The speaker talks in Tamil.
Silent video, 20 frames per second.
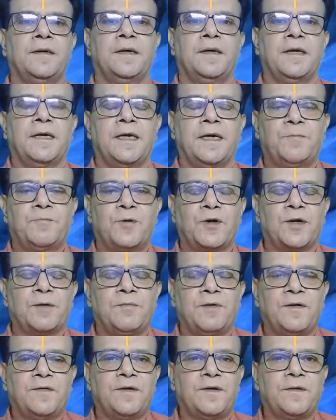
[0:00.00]
இப்போ
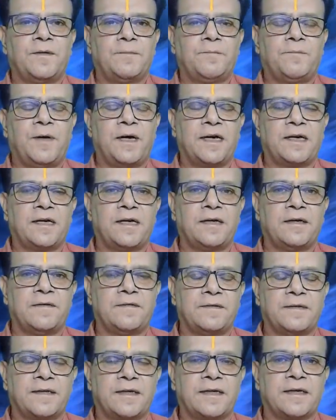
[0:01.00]
நம்ம பார்க்க
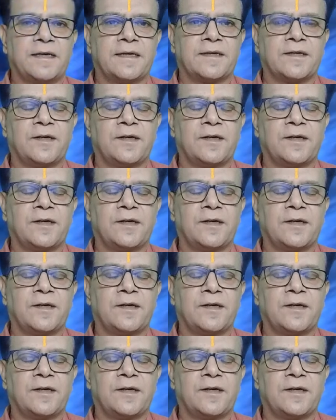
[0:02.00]
வந்திருக்கிற